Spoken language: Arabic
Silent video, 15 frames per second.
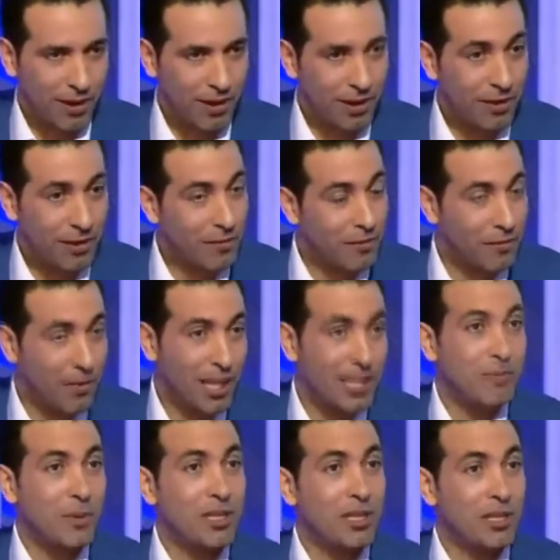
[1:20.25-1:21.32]
وابتدى
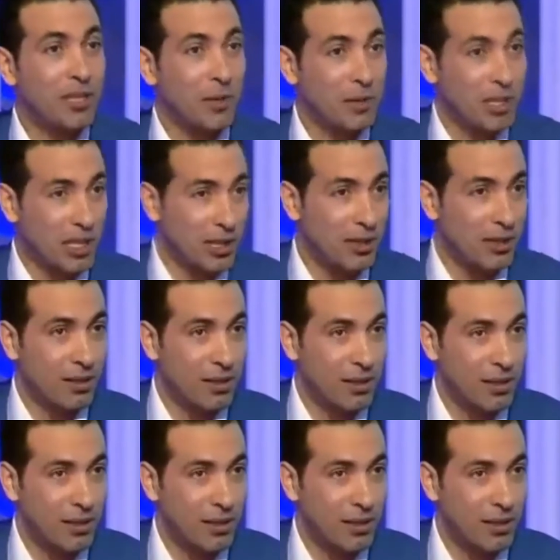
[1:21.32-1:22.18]
يتكلم عن الموضوع ده